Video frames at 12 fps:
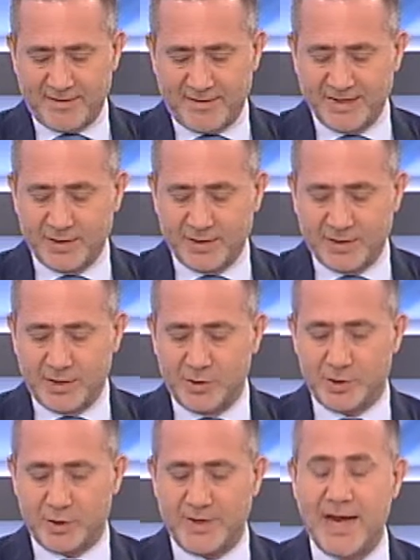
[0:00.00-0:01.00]
Avanti con il
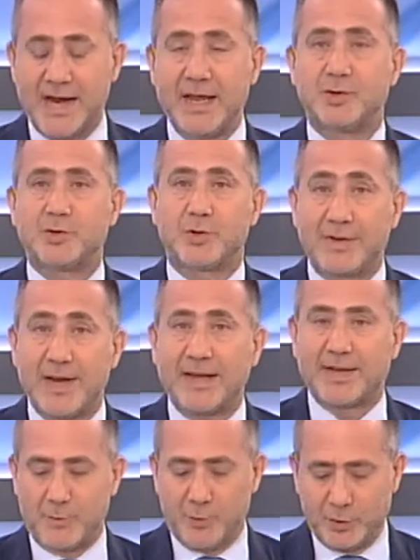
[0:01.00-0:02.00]
giornale,
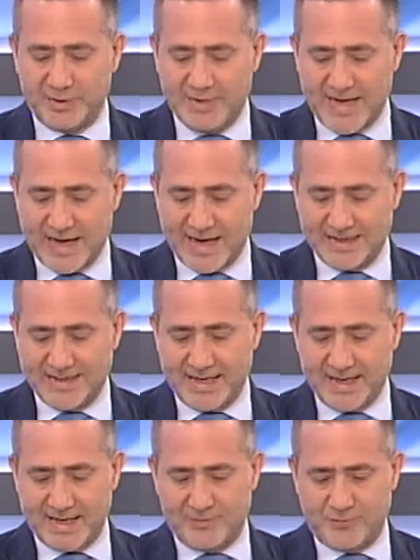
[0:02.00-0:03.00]
giornata mondiale
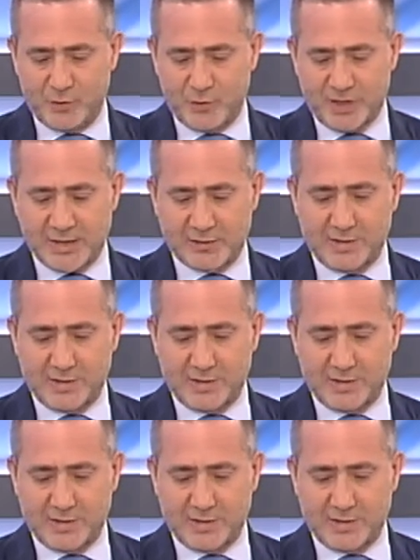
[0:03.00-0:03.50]
del rifugiato,